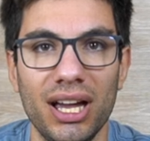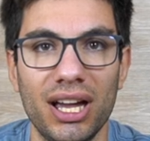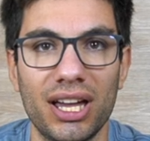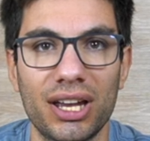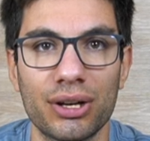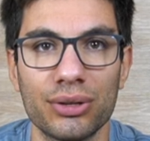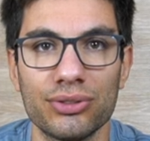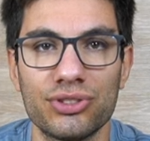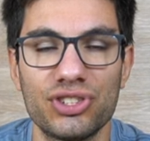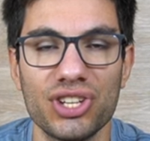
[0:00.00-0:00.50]
eh,
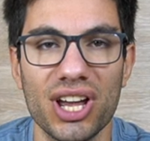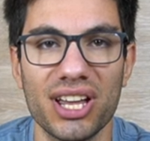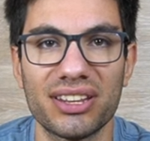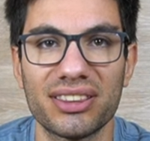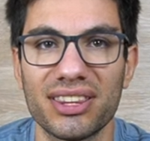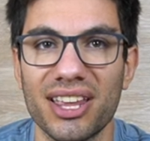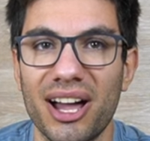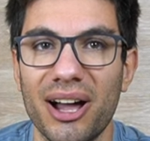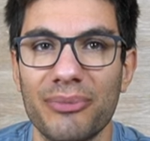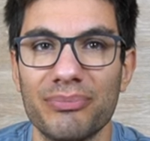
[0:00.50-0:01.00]

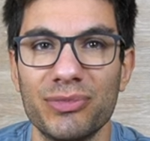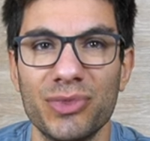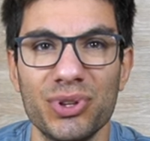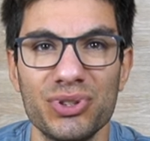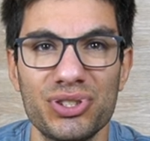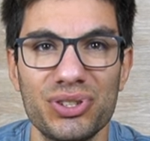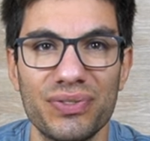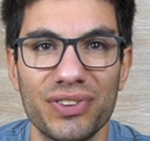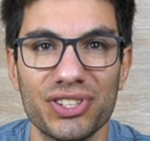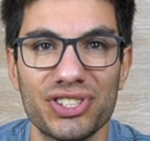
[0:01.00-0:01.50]
roccetta non
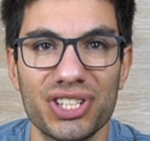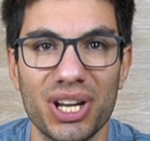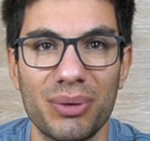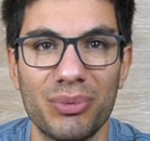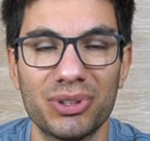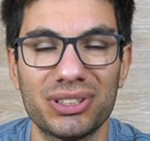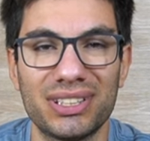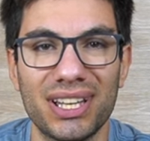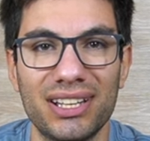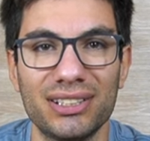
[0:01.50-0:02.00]
ci
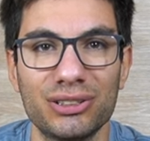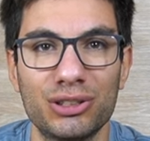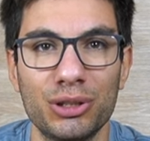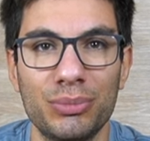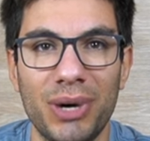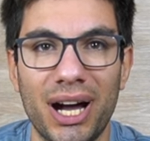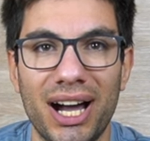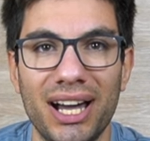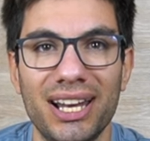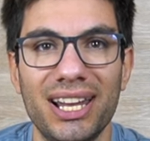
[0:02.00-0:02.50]
facciamo tanto
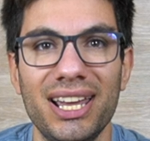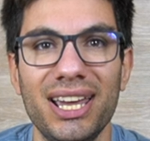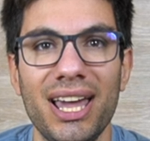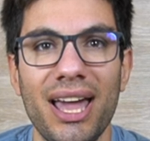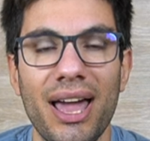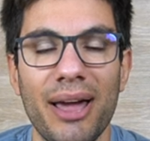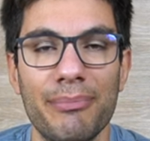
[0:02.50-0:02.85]
male,